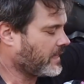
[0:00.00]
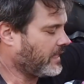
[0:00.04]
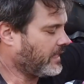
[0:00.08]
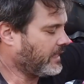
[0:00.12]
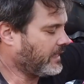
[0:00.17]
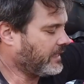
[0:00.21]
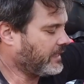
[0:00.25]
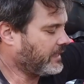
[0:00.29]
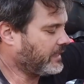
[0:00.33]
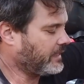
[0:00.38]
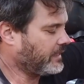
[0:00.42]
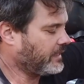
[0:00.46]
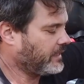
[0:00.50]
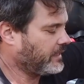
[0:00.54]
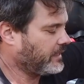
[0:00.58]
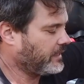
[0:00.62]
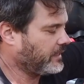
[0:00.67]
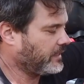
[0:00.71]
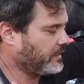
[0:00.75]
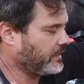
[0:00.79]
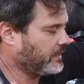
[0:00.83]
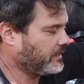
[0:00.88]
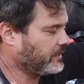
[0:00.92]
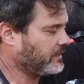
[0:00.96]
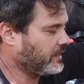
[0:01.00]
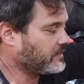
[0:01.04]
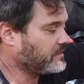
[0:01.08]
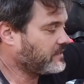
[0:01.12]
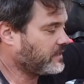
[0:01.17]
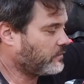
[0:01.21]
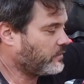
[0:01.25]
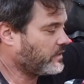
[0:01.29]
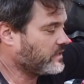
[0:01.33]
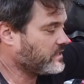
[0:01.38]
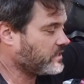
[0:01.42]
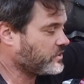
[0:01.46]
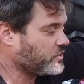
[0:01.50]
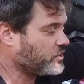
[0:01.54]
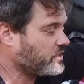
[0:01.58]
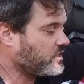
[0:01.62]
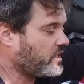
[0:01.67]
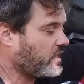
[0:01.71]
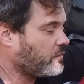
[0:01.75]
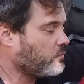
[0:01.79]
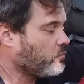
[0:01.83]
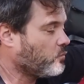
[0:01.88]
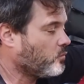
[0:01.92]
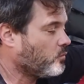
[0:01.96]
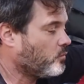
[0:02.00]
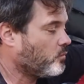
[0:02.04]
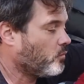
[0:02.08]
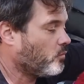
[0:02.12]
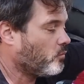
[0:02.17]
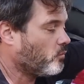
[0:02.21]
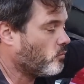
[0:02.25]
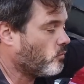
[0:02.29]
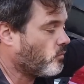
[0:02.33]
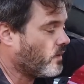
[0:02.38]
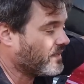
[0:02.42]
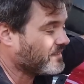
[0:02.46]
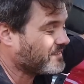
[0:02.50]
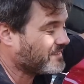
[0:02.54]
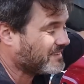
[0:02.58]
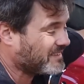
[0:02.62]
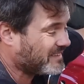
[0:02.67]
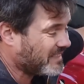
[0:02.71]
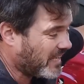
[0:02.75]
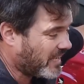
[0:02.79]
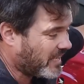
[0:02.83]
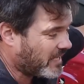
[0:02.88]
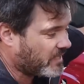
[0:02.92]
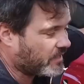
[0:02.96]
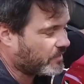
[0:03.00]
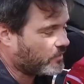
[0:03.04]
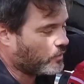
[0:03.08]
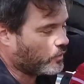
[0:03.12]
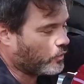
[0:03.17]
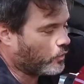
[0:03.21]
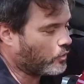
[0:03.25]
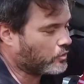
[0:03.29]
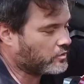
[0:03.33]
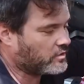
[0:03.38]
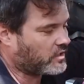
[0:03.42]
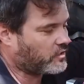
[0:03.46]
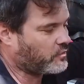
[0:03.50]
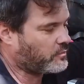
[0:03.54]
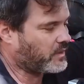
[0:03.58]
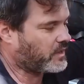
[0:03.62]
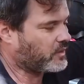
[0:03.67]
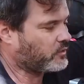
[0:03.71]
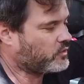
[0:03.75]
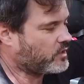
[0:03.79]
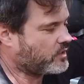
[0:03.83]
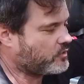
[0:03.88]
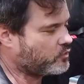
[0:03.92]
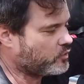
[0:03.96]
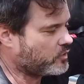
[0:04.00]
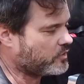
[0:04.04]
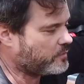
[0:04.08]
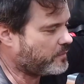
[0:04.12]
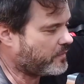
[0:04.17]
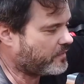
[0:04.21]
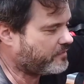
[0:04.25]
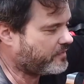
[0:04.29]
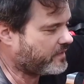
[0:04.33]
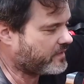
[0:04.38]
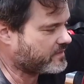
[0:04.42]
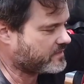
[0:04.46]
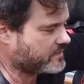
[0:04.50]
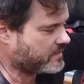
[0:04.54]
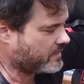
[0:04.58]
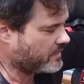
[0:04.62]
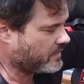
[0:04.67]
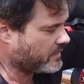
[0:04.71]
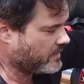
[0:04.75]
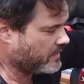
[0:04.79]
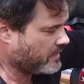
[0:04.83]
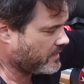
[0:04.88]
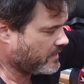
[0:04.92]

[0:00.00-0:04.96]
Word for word: E na sequência a gente tem uma série de outras manutenções para fazer.